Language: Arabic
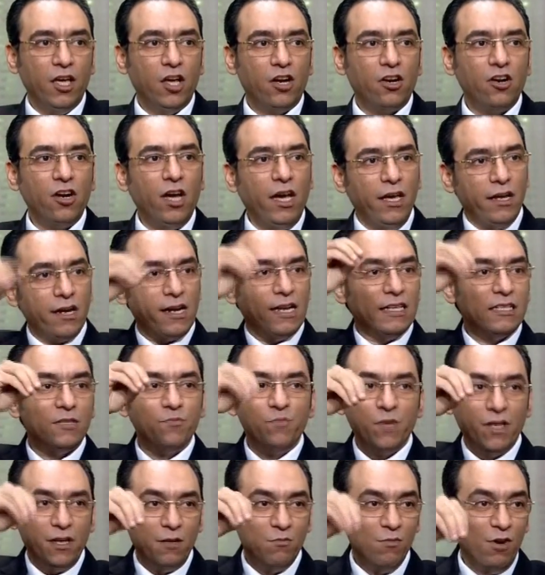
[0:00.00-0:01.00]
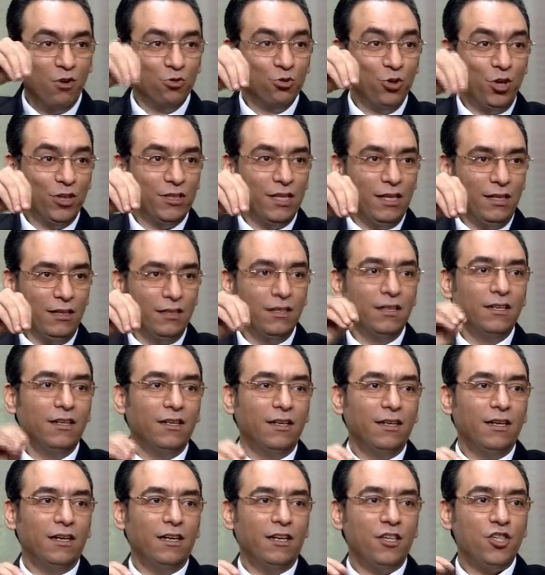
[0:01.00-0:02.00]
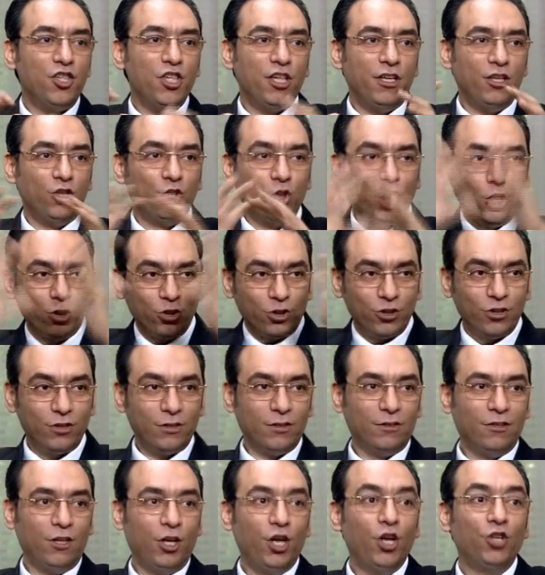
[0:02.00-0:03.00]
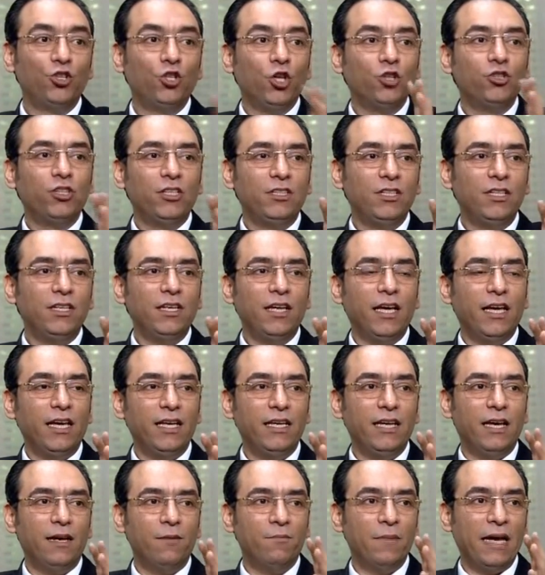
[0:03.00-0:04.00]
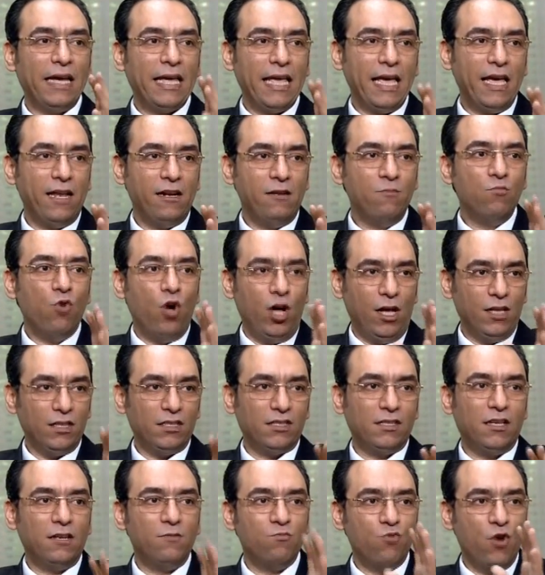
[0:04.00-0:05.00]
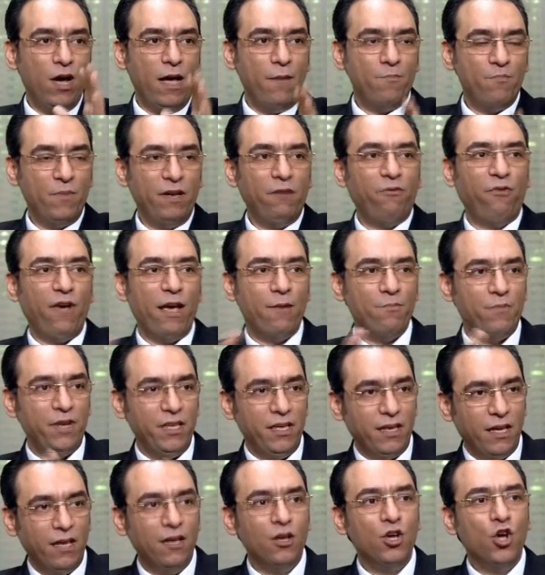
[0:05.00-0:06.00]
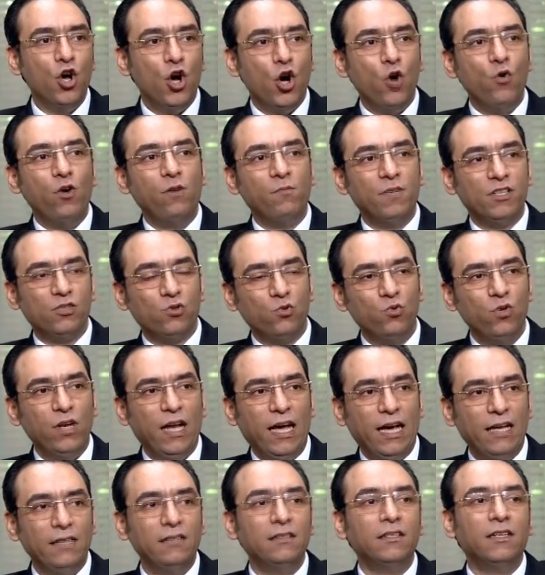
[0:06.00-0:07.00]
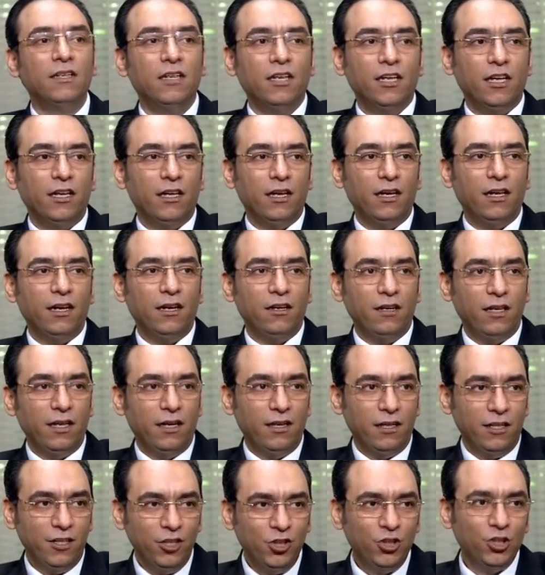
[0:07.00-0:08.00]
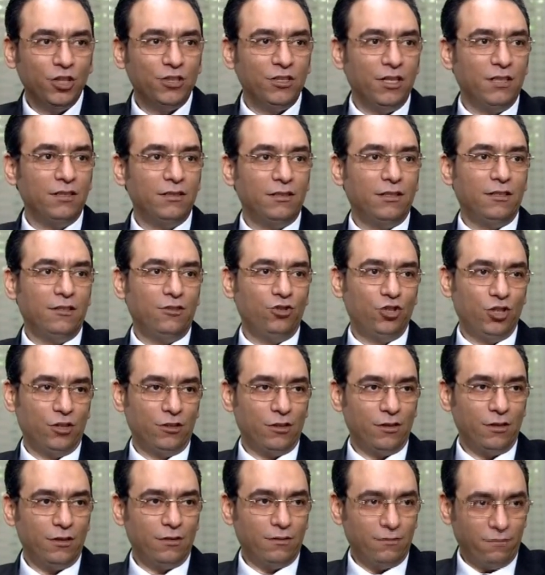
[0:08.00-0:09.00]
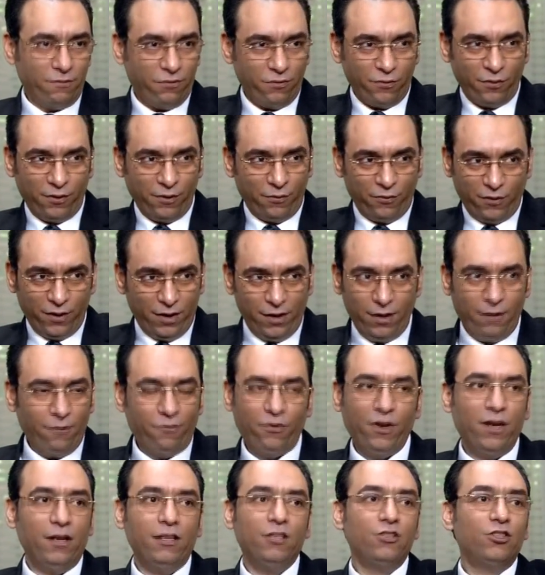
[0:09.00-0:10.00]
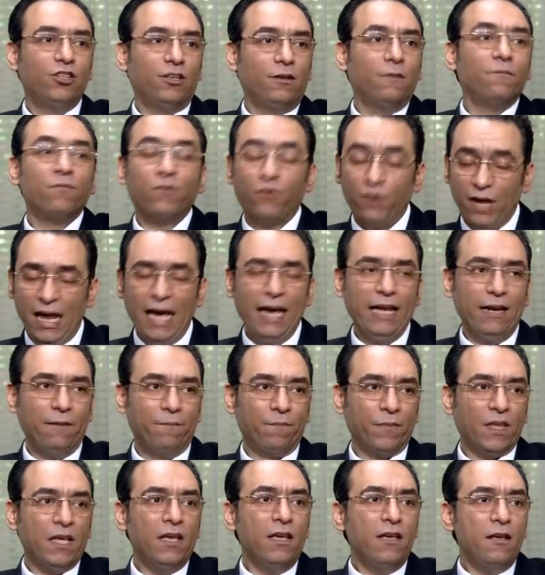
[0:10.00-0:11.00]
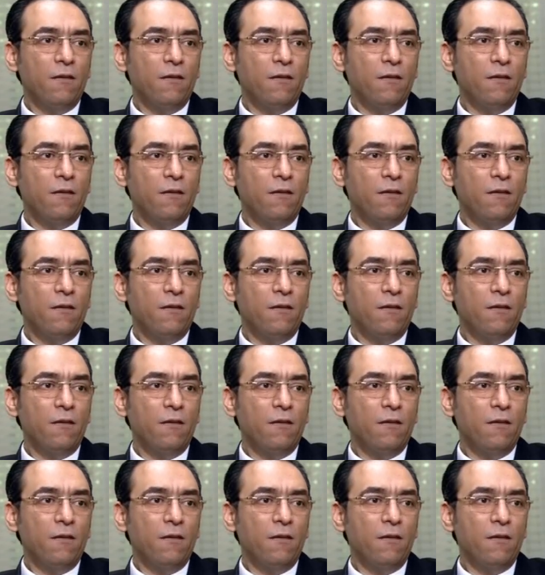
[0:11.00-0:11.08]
الراعي الرسمي للموضوع ده ايوه الدوت الدوت دي هي مكان محصن مؤمن في امريكا هو المسؤول عن الانترنت ان جنرال في في, في, في العالم في العالم